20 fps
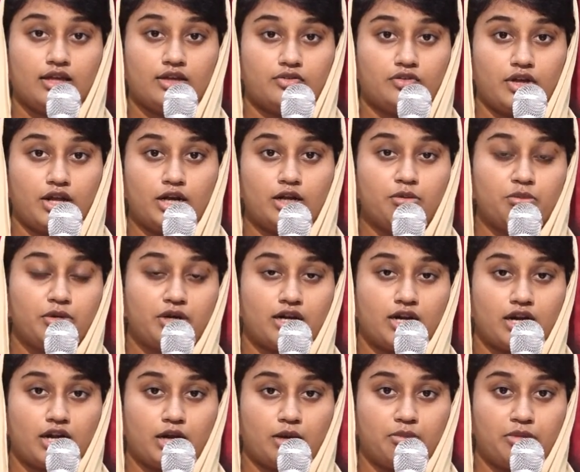இவங்க என்ன
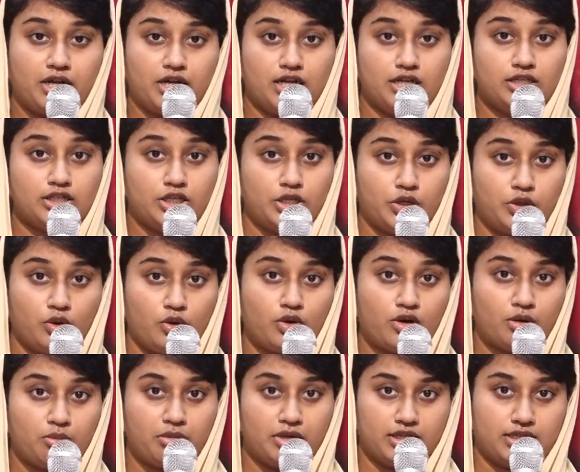பண்ணுறாங்க அப்படின்னா இந்த
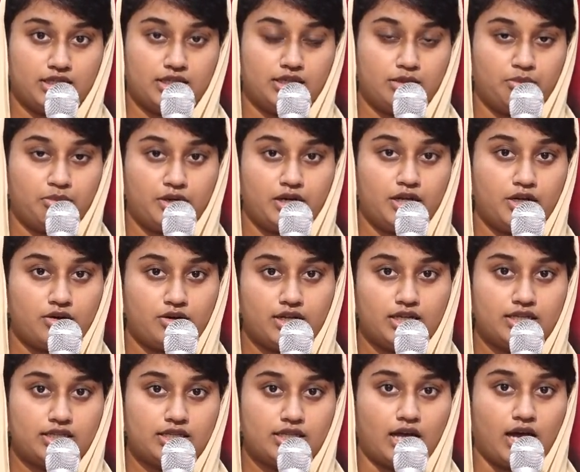யோகபெத் அந்த
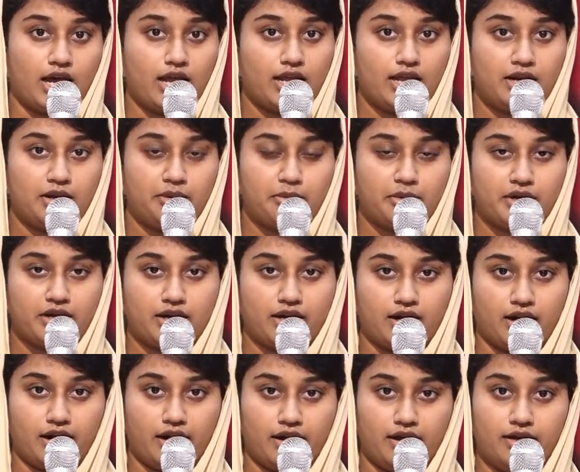பிள்ளையோடைய தாய் என்ன
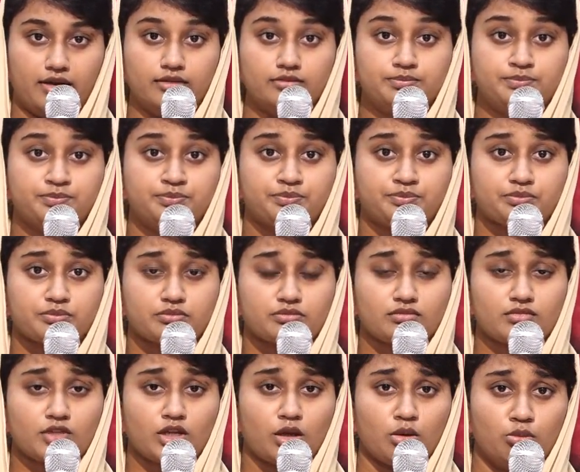பண்ணுறாங்கன்னா
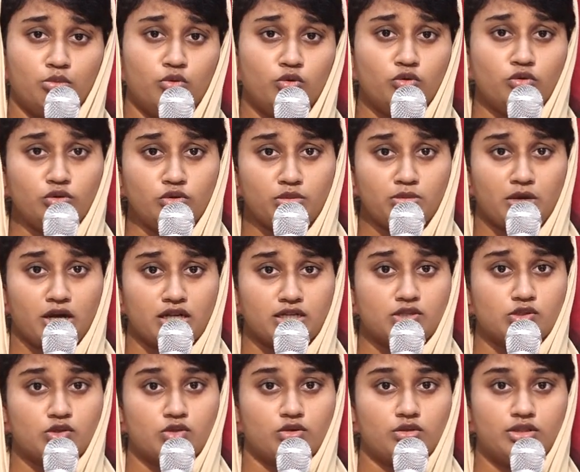மூணு
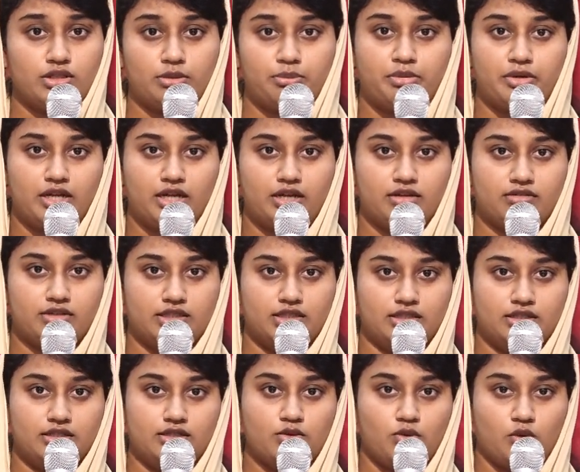மாதம் இந்த பிள்ளையை
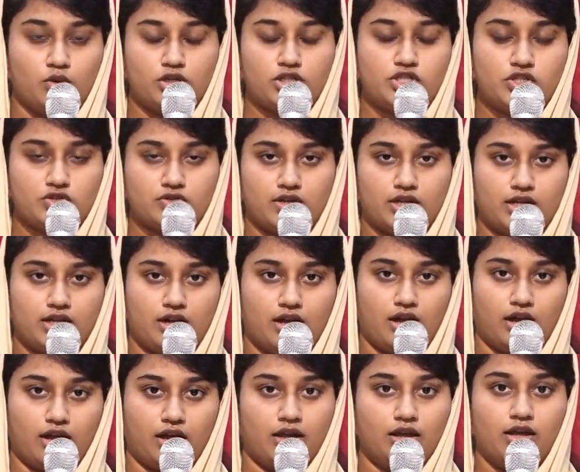வந்து ஒழிச்சு
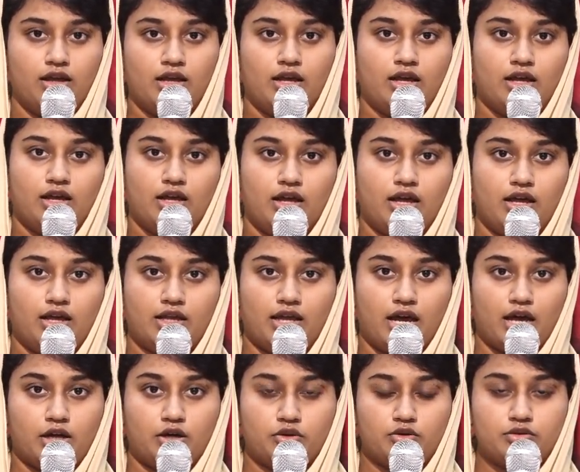வைக்கிறாங்க
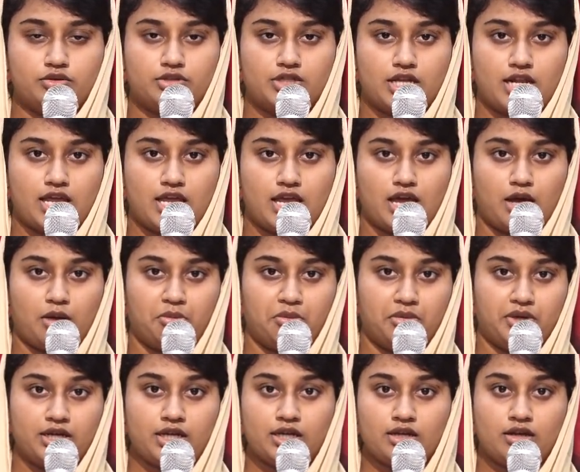யாருக்கும்
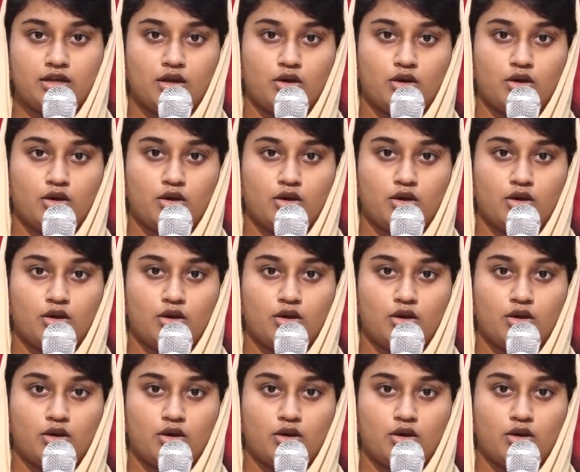தெரியாமல்